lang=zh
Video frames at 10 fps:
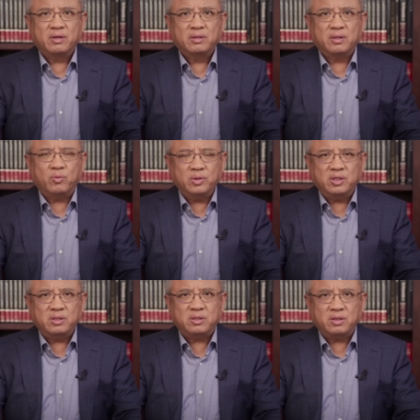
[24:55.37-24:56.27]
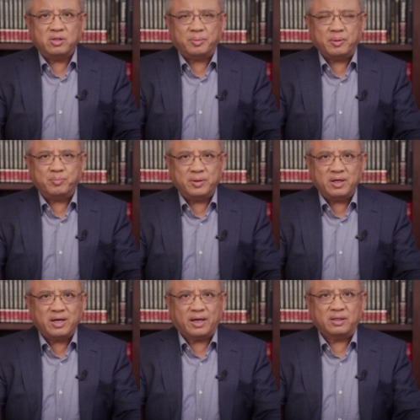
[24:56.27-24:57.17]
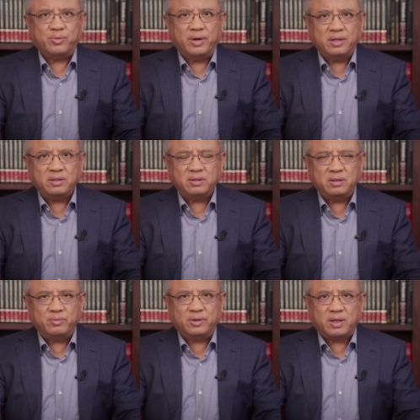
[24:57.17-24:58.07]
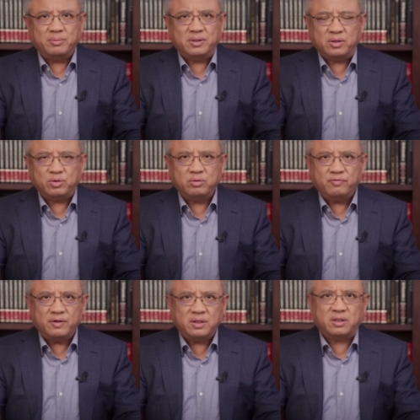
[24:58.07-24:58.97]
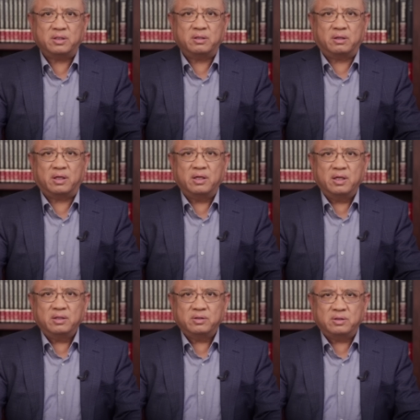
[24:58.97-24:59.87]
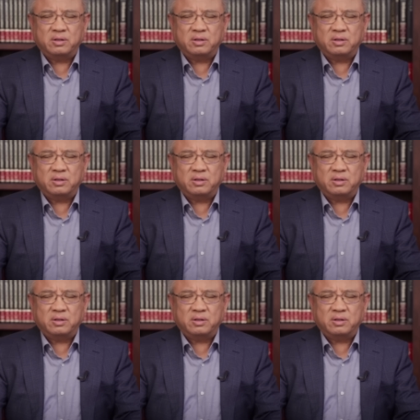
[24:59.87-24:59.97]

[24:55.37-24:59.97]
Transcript: 那问题是邓小平不能改的原因，是因为他们已经充分认识到了，就是